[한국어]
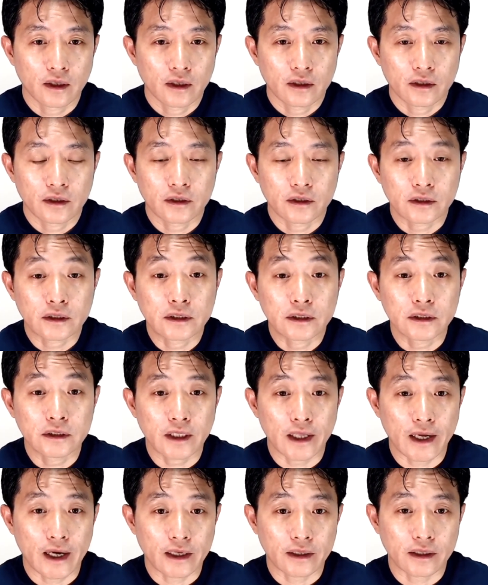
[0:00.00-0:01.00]
어, 그
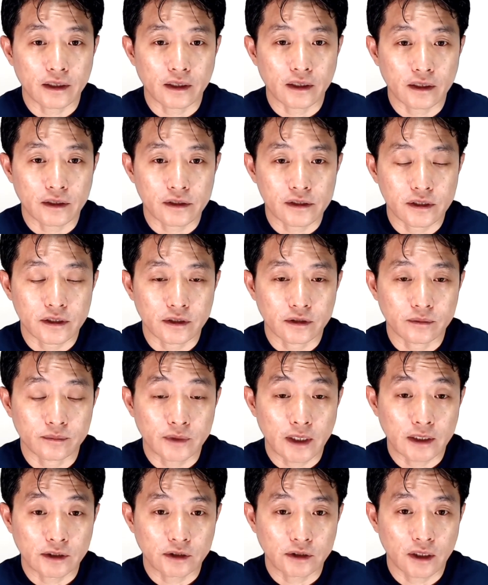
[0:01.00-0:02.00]
대학이 지금
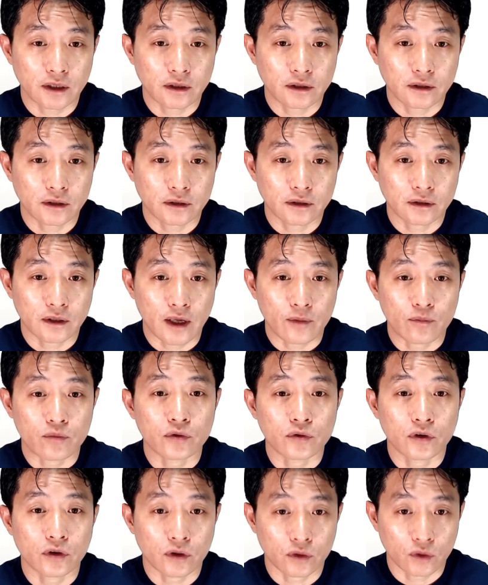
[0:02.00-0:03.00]
타시켄트의
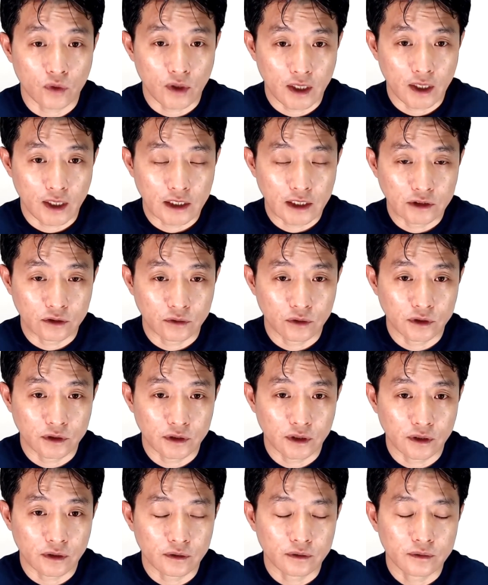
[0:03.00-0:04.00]
분교를 또 하나 가지고
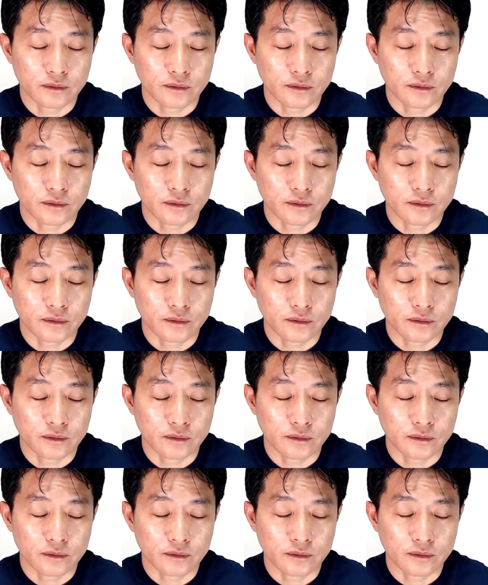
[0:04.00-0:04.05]
있어요.